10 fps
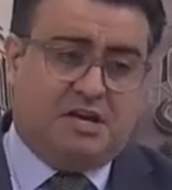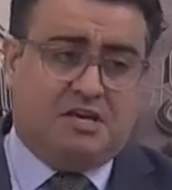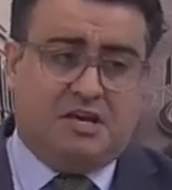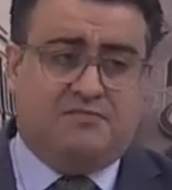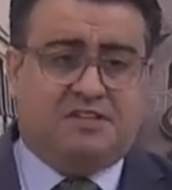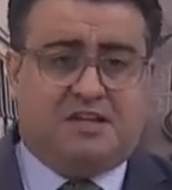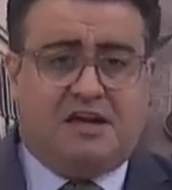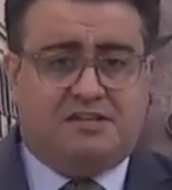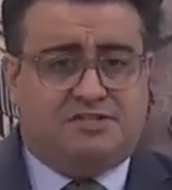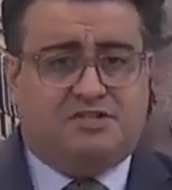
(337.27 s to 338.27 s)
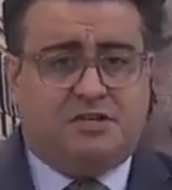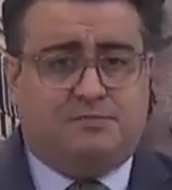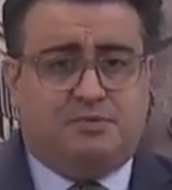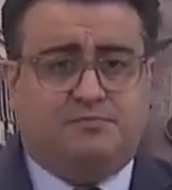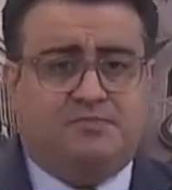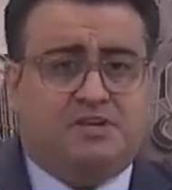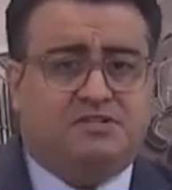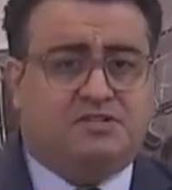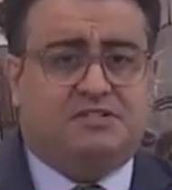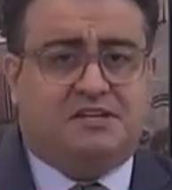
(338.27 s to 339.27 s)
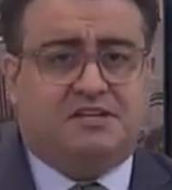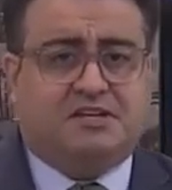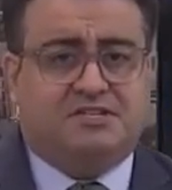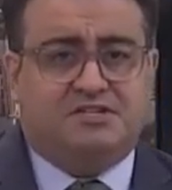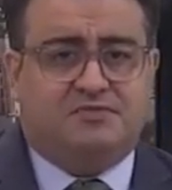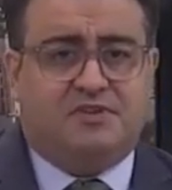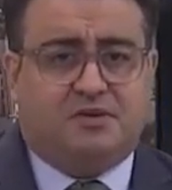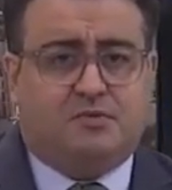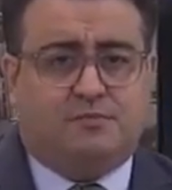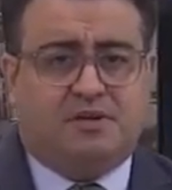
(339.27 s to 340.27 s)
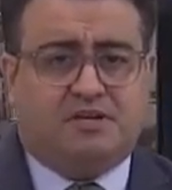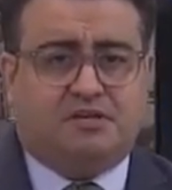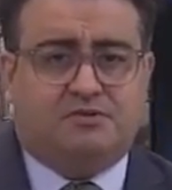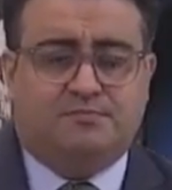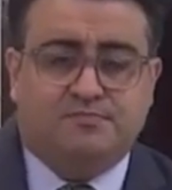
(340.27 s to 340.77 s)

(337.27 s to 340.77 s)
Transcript: e evitar esse tipo de cena que a gente vem acompanhando.